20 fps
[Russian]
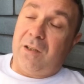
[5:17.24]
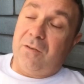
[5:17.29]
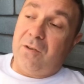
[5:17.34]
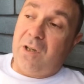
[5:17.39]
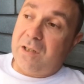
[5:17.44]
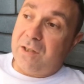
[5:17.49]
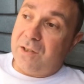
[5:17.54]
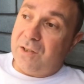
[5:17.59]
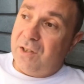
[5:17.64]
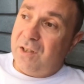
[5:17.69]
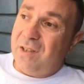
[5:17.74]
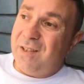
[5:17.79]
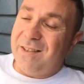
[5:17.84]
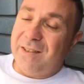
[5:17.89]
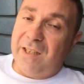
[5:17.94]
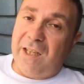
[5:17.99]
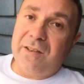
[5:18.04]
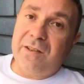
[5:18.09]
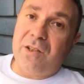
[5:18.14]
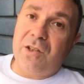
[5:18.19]

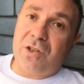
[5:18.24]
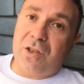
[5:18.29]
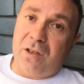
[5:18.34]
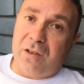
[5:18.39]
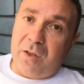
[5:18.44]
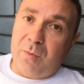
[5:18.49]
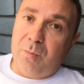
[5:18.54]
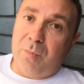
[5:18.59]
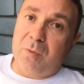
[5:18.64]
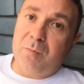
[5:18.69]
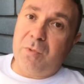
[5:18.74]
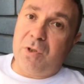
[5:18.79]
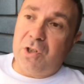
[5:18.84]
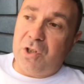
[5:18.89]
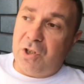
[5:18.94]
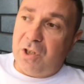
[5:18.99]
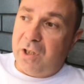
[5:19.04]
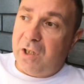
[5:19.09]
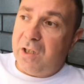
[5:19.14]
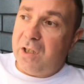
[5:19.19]
Квартиры над нежилым
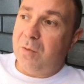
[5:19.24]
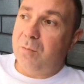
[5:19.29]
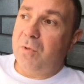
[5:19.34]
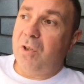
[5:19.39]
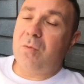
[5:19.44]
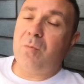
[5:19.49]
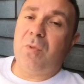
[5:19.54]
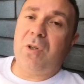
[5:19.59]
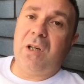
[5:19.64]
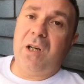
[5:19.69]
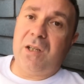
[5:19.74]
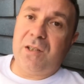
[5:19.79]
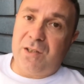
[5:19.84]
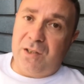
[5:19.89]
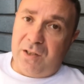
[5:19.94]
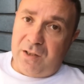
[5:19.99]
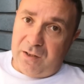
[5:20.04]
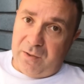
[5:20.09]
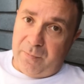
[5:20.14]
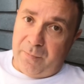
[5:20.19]
помещением, над
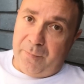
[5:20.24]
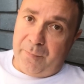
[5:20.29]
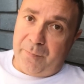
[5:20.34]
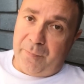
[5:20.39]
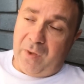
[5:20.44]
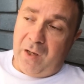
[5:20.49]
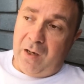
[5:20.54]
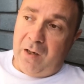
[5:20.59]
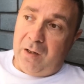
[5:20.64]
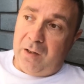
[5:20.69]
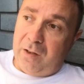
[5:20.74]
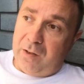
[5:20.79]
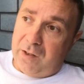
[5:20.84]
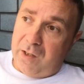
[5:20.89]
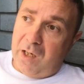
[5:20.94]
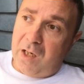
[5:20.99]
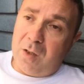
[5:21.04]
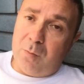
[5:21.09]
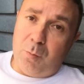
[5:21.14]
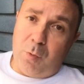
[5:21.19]
магазином.
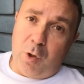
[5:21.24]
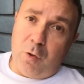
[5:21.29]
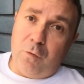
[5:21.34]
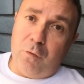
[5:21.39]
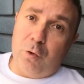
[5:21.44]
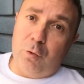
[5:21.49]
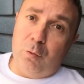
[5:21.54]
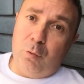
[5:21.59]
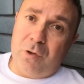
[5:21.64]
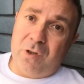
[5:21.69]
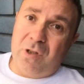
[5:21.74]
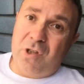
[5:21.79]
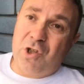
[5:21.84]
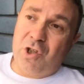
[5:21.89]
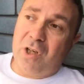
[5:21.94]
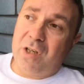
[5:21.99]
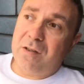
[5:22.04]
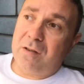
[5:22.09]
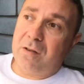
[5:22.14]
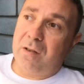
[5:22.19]
Я имею в виду
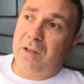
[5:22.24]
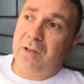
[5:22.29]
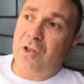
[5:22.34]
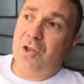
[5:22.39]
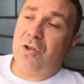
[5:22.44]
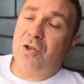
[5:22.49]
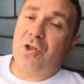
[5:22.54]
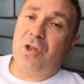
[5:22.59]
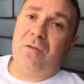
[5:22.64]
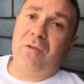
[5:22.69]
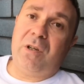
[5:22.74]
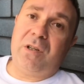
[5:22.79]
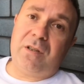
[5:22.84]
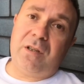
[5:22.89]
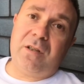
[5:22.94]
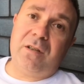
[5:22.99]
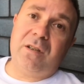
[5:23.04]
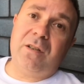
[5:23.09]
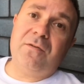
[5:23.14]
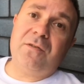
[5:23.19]
сейчас, конечно же,
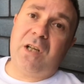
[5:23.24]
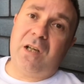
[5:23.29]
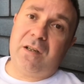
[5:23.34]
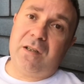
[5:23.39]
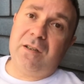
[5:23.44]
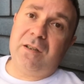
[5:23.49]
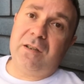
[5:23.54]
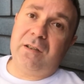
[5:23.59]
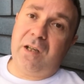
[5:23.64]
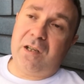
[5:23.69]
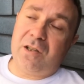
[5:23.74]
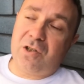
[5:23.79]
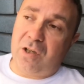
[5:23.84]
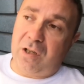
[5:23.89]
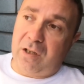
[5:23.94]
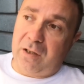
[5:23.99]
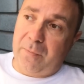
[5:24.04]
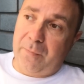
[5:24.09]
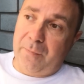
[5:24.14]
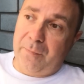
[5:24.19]
квартиры на вторых
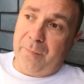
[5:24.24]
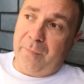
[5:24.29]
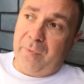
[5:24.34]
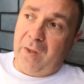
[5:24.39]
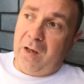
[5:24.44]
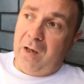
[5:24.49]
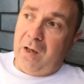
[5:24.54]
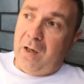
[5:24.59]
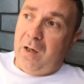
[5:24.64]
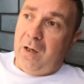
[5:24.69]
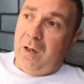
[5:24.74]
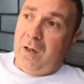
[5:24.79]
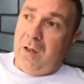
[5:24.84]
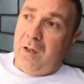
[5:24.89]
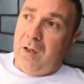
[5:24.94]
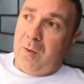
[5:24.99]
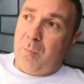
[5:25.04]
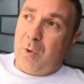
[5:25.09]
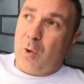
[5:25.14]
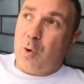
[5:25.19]
этажах.
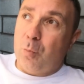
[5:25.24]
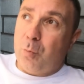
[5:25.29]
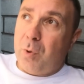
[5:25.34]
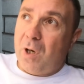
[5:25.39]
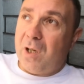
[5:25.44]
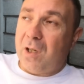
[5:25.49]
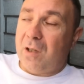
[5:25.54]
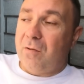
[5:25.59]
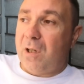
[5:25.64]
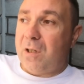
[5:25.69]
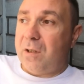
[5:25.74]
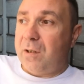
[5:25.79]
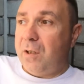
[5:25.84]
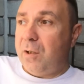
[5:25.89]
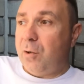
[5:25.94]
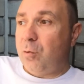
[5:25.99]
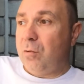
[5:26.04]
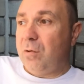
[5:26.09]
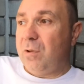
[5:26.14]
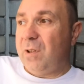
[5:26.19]
Покупая
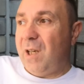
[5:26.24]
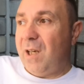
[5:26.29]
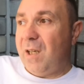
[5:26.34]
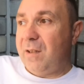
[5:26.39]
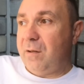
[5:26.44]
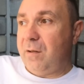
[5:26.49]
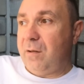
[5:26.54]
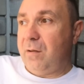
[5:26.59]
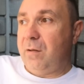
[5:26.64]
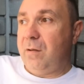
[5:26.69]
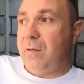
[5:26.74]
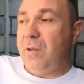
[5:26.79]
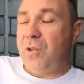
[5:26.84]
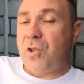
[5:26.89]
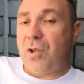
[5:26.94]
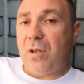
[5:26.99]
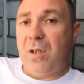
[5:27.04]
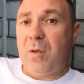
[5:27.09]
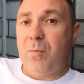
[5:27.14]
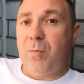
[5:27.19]
квартиру над э,
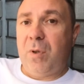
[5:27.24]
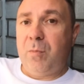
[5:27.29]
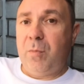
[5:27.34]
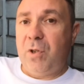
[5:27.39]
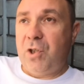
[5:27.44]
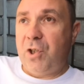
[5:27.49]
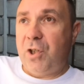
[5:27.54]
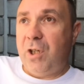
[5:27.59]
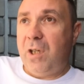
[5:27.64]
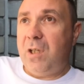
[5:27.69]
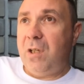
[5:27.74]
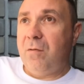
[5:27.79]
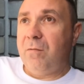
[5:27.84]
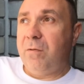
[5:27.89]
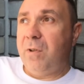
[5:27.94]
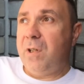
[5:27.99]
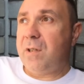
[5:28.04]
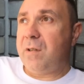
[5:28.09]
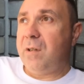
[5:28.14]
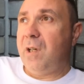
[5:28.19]
нежилым помещением,
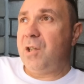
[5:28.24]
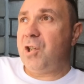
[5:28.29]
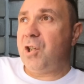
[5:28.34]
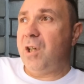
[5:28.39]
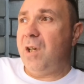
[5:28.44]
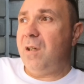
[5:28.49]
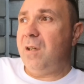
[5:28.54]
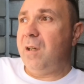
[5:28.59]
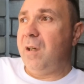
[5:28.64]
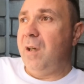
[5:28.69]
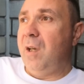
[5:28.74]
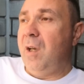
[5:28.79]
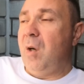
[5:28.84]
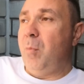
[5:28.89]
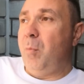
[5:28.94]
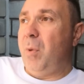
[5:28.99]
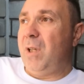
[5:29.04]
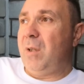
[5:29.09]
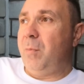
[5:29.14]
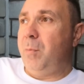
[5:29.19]
вы изначально
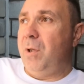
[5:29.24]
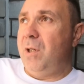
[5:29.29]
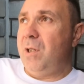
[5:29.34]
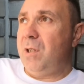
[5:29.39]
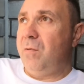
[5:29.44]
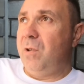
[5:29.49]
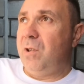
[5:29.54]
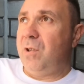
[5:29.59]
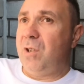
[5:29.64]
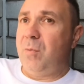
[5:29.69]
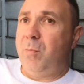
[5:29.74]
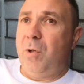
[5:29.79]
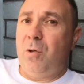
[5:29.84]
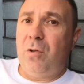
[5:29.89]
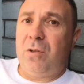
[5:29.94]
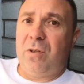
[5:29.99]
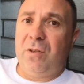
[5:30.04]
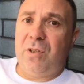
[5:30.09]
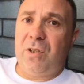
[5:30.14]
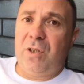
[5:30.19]
подписываетесь,
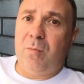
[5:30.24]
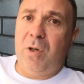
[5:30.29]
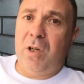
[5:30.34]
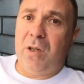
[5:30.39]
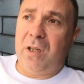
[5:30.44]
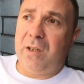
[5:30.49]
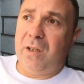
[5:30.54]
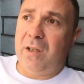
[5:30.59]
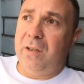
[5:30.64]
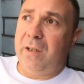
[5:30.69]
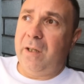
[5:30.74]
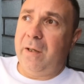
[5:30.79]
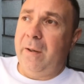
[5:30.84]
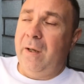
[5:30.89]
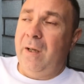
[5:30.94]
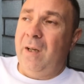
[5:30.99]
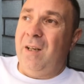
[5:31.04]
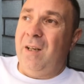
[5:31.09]
берете на себя какие-то